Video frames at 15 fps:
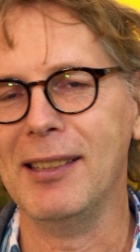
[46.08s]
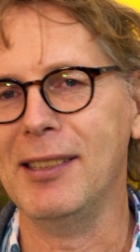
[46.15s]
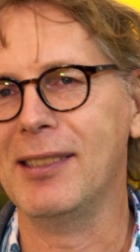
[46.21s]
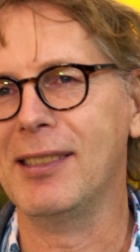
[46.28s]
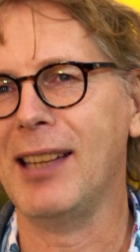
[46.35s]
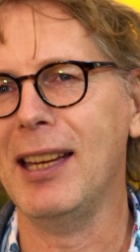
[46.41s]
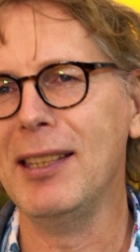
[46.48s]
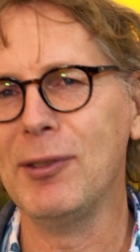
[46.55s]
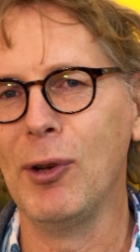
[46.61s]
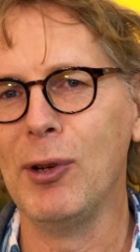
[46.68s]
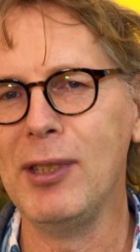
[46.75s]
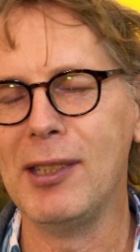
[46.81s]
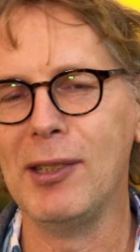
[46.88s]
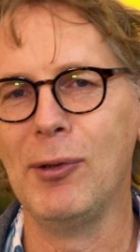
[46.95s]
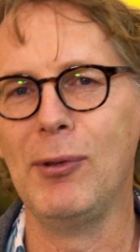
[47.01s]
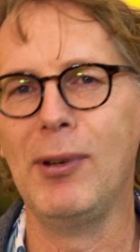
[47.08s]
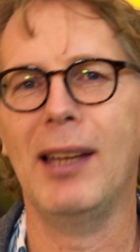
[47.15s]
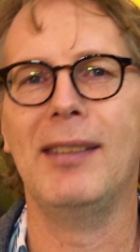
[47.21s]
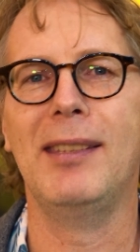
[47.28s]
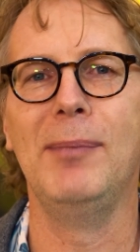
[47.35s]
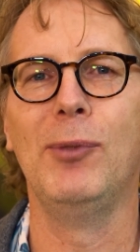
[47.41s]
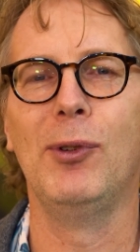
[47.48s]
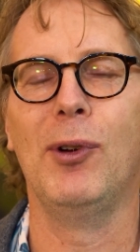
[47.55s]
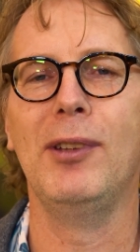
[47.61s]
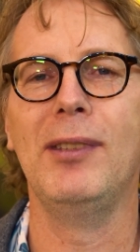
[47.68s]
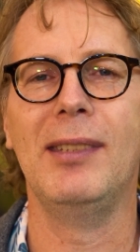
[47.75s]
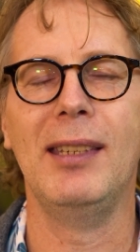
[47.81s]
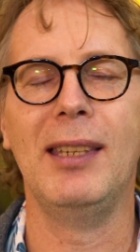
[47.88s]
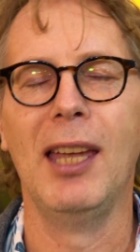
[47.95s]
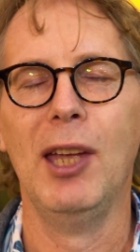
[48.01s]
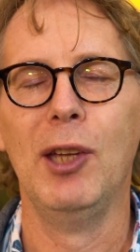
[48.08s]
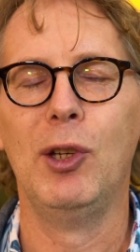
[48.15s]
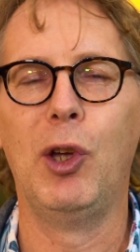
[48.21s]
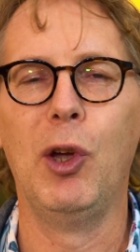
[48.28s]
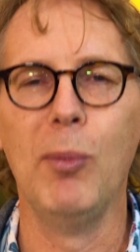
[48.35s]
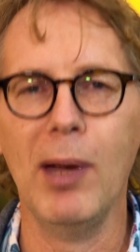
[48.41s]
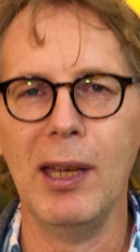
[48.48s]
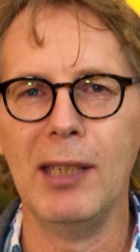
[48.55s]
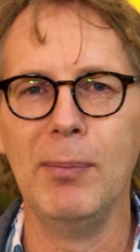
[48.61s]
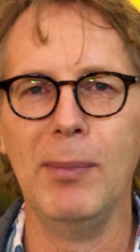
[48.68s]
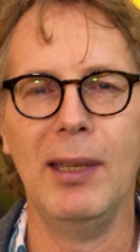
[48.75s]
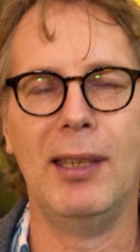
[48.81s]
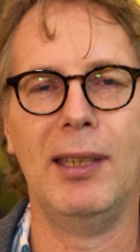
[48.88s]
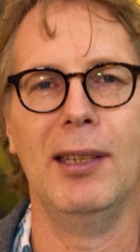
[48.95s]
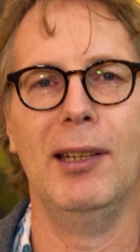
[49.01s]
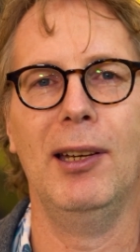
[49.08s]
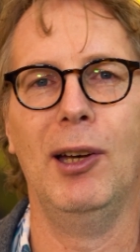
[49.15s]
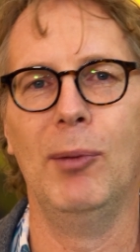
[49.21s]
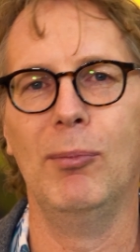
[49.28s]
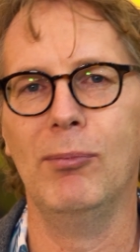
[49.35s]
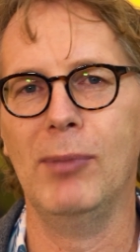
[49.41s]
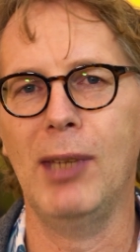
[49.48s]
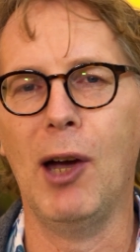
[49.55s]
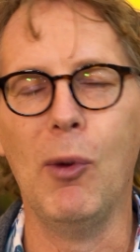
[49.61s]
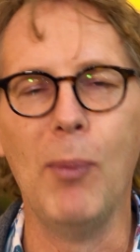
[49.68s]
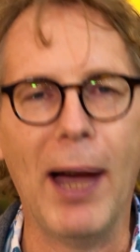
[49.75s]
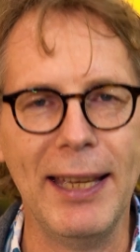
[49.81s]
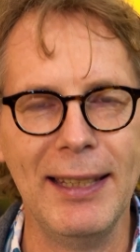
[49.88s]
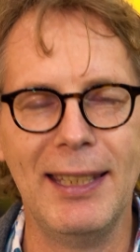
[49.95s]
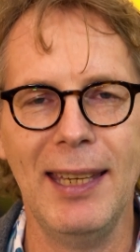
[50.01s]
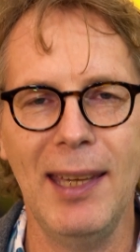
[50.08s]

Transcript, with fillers: Seit 1997 kümmere ich mich ähm, ja, um ein